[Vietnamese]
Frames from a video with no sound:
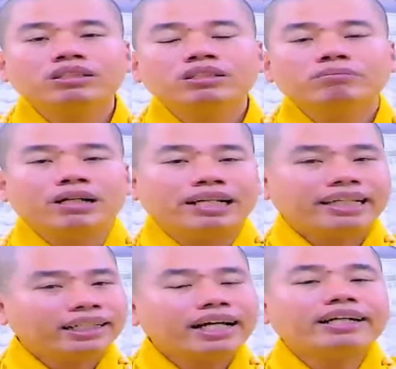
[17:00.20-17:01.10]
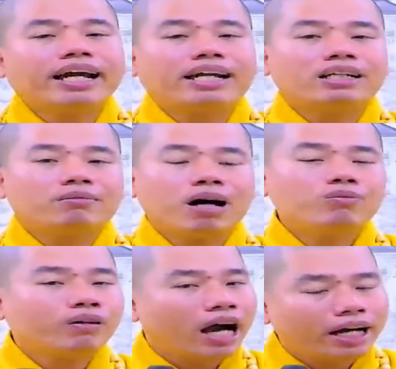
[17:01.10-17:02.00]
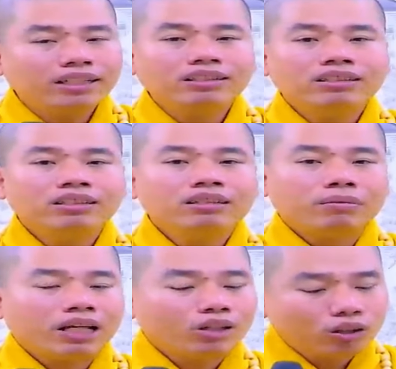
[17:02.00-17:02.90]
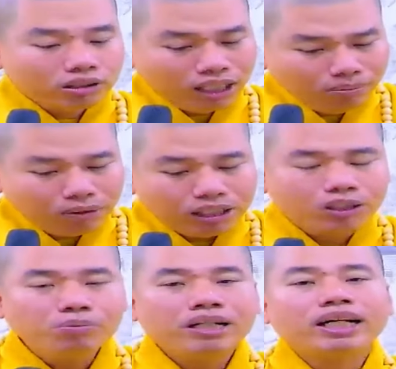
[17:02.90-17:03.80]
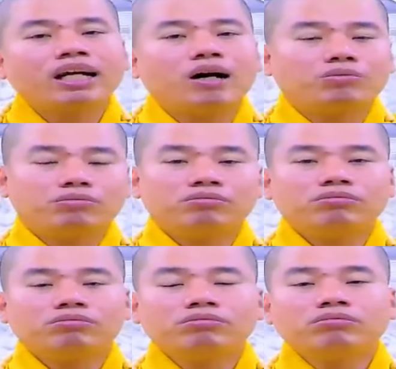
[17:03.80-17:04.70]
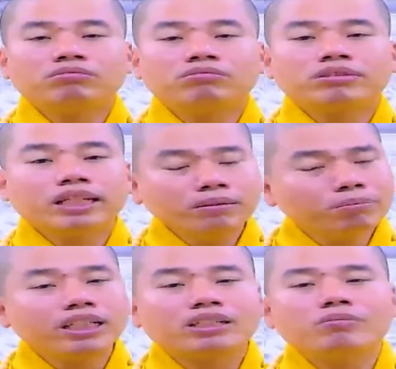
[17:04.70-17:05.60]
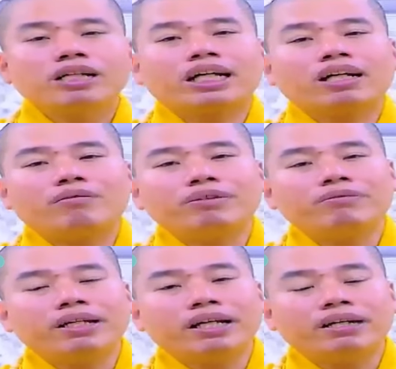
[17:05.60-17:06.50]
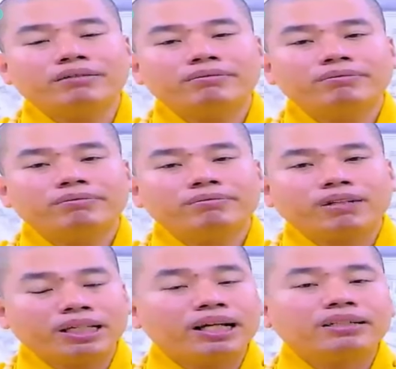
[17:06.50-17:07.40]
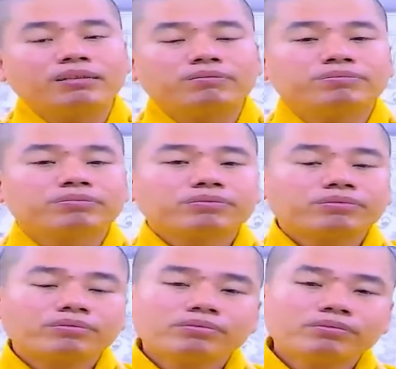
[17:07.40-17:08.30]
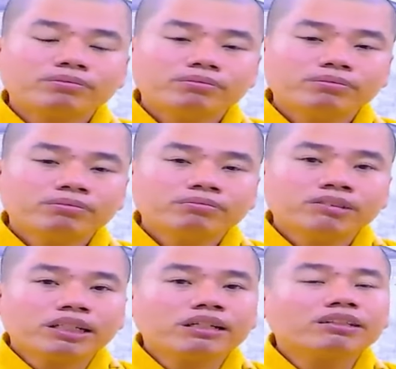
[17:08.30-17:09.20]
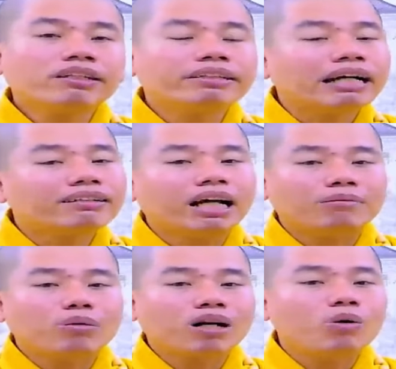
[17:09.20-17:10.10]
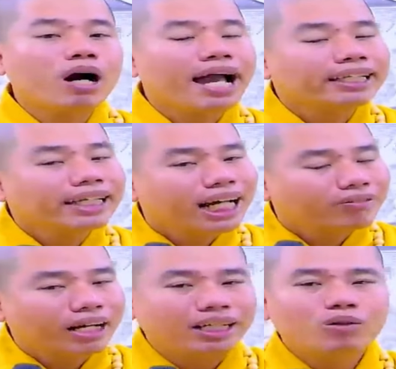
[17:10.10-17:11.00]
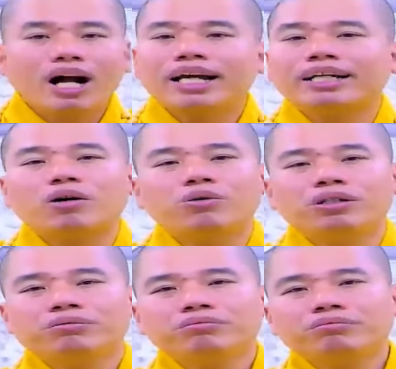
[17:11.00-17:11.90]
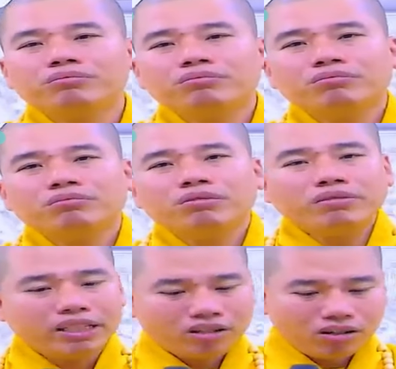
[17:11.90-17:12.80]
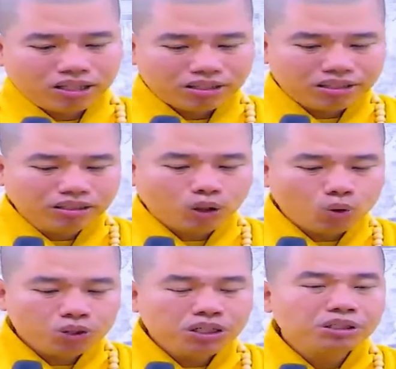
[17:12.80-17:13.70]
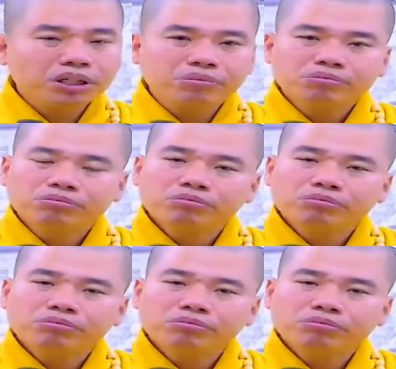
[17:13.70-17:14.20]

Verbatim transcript: á mình lại trách các ngài mà không phải mà là do chính mình không biết cách học chính mình không biết cách học với vị à phải nhớ đó những đức tin chắc rằng một câu ái với đạo phật này quá đầy đủ à. quý vị coi nghe chư tổ sư nghe